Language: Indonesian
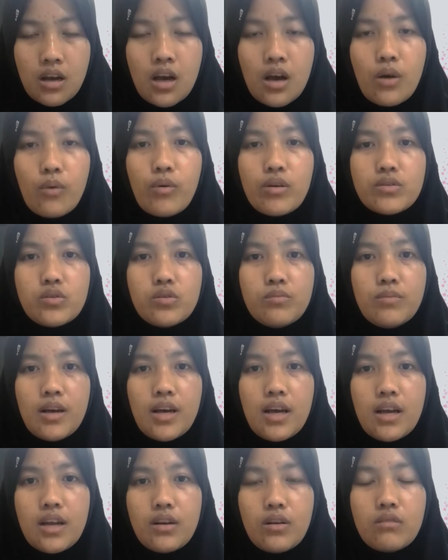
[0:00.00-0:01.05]
wa
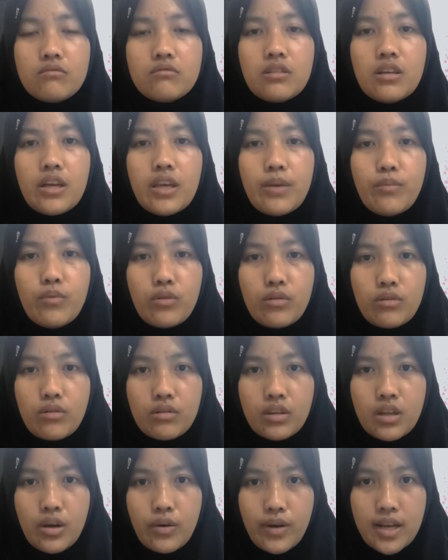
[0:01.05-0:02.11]
subhanallahi
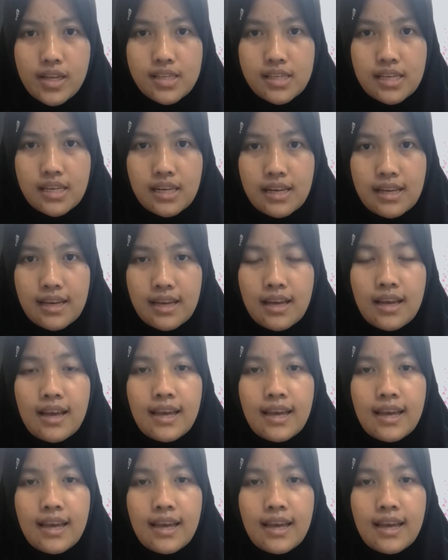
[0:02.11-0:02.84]
bukrata wa asillah